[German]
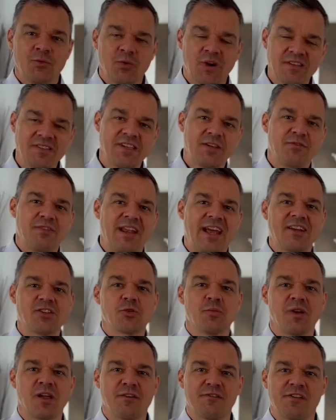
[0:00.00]
Du hast dich vielleicht
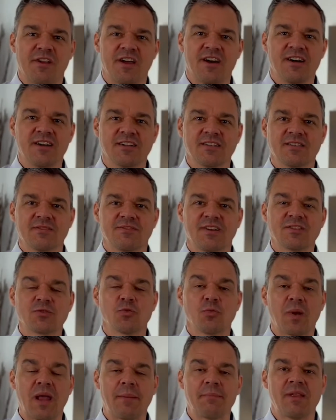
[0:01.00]
schon mal gefragt, was
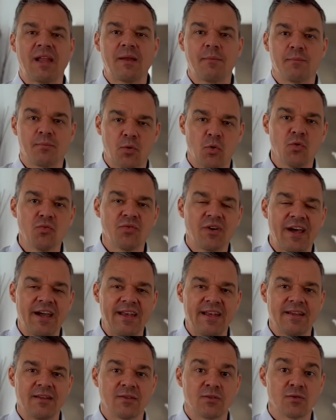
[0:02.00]
du überhaupt in einem
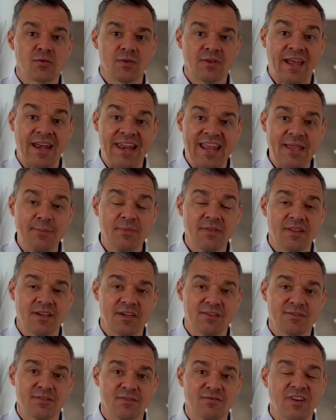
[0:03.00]
Profiling erleben
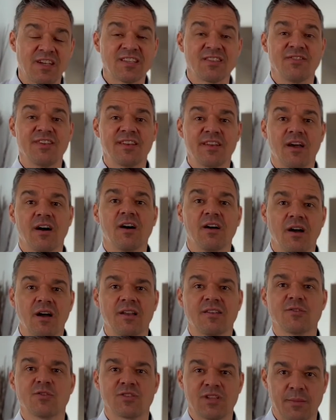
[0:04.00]
darfst, was wir da
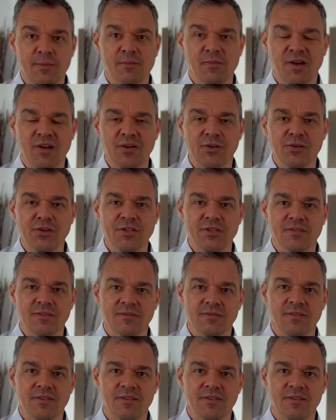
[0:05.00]
alles zusammen machen können.